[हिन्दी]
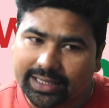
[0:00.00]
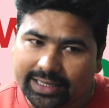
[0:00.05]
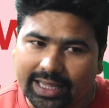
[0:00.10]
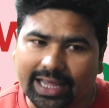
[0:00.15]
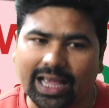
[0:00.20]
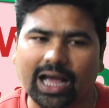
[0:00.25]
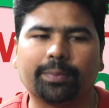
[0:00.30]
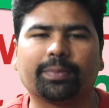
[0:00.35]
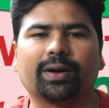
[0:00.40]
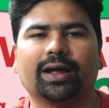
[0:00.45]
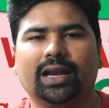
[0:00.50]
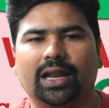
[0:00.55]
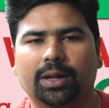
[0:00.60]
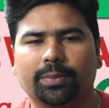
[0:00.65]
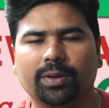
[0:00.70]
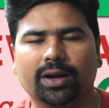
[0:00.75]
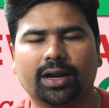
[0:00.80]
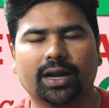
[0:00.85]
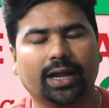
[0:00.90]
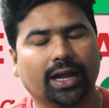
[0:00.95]
ये आपका
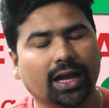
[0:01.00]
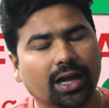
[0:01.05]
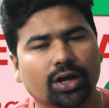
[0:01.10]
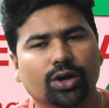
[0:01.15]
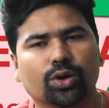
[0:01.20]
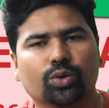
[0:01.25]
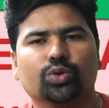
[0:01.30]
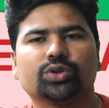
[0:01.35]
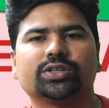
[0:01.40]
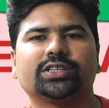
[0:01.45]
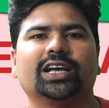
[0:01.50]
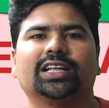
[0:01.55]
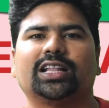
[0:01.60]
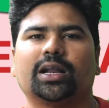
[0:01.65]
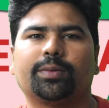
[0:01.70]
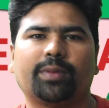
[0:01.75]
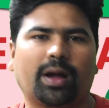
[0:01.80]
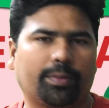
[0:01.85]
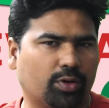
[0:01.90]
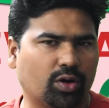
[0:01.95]
लेवल रहेगा उसके
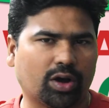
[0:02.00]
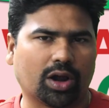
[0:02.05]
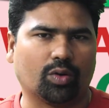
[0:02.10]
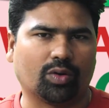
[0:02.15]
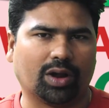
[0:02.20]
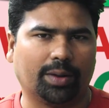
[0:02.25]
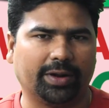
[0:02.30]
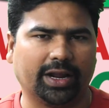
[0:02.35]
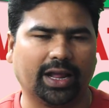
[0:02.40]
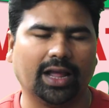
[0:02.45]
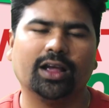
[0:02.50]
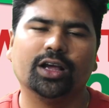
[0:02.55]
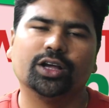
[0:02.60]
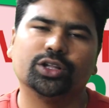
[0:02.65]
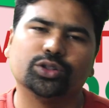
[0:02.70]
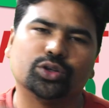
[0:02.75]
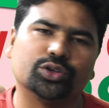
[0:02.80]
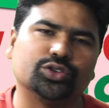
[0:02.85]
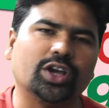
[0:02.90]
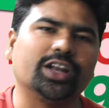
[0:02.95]
आधार में आपको कराऊंगा ठीक
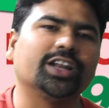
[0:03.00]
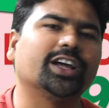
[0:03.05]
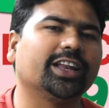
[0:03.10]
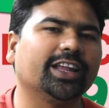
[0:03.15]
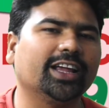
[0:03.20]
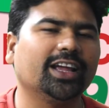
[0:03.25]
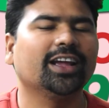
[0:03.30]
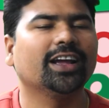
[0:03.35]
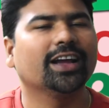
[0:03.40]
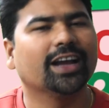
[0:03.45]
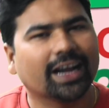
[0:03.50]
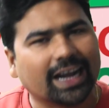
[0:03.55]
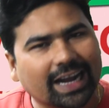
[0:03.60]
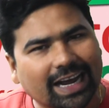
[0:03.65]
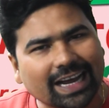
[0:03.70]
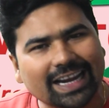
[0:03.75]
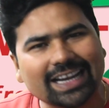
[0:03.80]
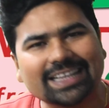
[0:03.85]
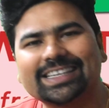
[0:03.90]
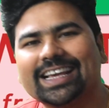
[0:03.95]
है तो ज्वाइन करिए
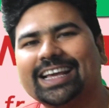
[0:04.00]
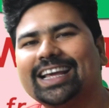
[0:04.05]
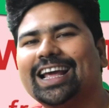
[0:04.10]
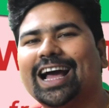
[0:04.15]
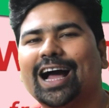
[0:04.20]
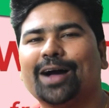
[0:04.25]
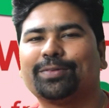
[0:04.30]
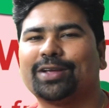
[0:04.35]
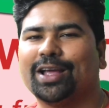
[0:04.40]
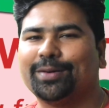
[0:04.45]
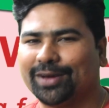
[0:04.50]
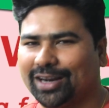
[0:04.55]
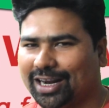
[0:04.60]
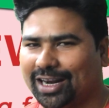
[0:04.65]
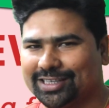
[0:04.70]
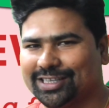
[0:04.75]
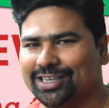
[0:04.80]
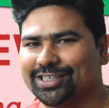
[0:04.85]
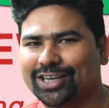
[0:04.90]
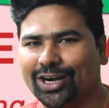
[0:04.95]
कल से ही आपके यहाँ पर
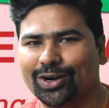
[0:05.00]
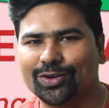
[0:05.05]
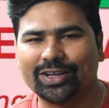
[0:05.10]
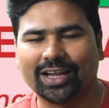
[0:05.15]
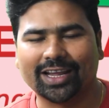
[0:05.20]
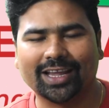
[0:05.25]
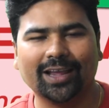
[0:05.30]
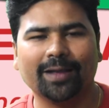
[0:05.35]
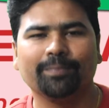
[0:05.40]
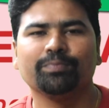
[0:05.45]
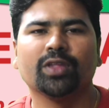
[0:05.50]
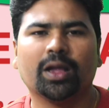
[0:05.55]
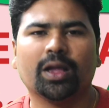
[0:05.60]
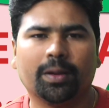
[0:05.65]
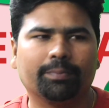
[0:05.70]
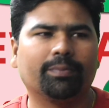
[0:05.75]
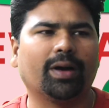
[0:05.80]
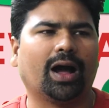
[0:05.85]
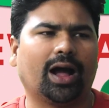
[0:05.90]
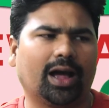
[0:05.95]
क्लासेस स्टार्ट हो जाएंगी
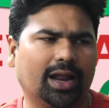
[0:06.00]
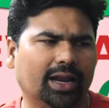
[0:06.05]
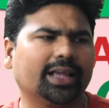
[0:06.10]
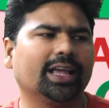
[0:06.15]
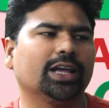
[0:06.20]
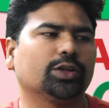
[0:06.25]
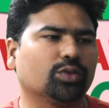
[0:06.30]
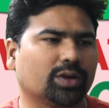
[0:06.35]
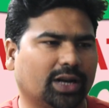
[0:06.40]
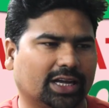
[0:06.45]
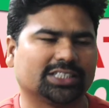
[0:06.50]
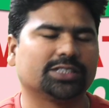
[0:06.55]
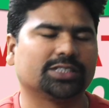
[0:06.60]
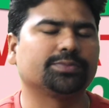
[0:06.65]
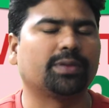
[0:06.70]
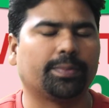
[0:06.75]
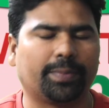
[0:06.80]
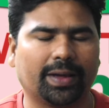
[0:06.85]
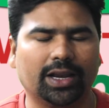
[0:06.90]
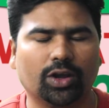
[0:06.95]
हालांकि एक दो क्लास
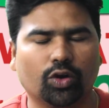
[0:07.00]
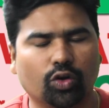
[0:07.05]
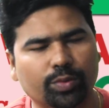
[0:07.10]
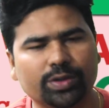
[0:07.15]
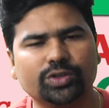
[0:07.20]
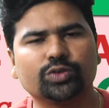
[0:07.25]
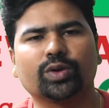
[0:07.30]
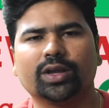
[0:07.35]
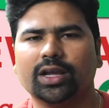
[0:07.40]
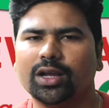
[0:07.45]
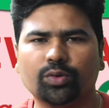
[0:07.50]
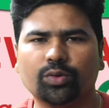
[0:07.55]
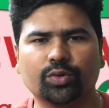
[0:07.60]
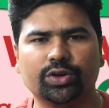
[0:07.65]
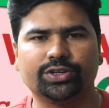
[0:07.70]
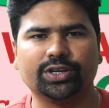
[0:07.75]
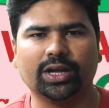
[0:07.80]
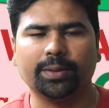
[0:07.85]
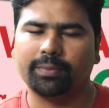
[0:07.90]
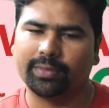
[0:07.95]
पहले हो भी चुकी हैं कोई
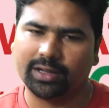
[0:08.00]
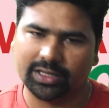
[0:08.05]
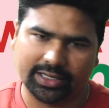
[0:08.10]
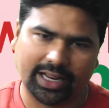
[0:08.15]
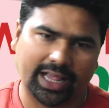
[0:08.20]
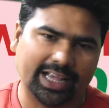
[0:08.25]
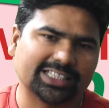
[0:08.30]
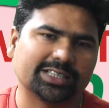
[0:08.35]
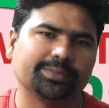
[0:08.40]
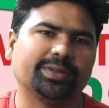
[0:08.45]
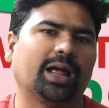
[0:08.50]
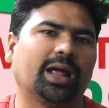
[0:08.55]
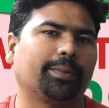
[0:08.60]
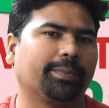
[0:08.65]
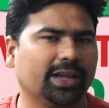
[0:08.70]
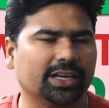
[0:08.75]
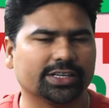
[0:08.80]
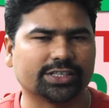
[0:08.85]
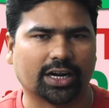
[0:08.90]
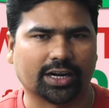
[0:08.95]
चीज़ नई से मैंने आप
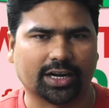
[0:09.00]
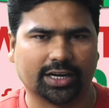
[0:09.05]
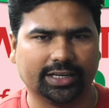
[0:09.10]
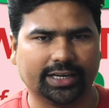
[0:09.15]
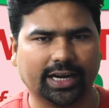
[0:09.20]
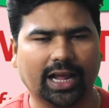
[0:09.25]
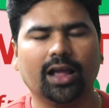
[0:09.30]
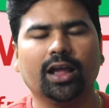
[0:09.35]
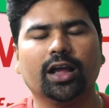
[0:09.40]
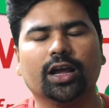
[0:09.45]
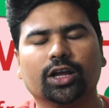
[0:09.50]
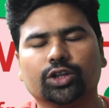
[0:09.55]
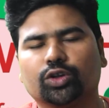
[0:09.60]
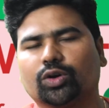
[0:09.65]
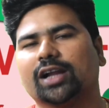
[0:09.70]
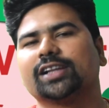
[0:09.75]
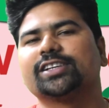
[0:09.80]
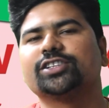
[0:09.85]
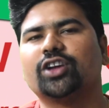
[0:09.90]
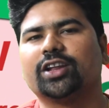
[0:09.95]
ही स्टार्ट कर दिया तो
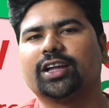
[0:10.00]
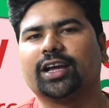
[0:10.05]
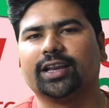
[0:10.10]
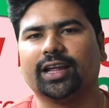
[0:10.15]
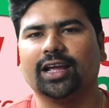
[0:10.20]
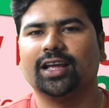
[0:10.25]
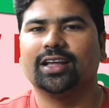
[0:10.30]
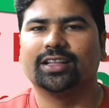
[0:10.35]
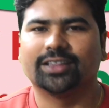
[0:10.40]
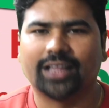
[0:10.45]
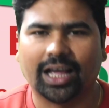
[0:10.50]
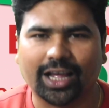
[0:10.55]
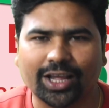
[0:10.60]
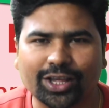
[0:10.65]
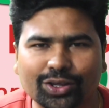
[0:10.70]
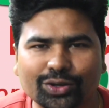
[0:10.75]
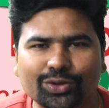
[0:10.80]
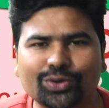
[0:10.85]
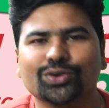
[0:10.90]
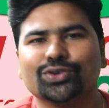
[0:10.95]
कल से ज्वाइन करिए
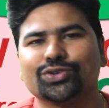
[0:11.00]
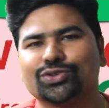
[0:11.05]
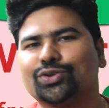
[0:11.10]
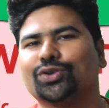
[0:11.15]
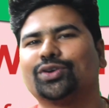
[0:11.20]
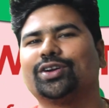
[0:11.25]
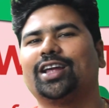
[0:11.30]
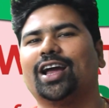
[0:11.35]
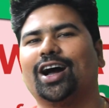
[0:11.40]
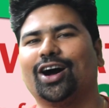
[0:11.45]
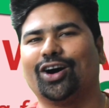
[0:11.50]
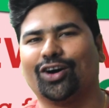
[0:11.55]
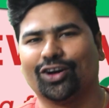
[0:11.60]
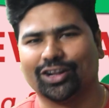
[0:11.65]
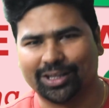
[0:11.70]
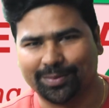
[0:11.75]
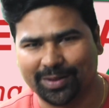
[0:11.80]
थैंक यू शुक्रिया ऑल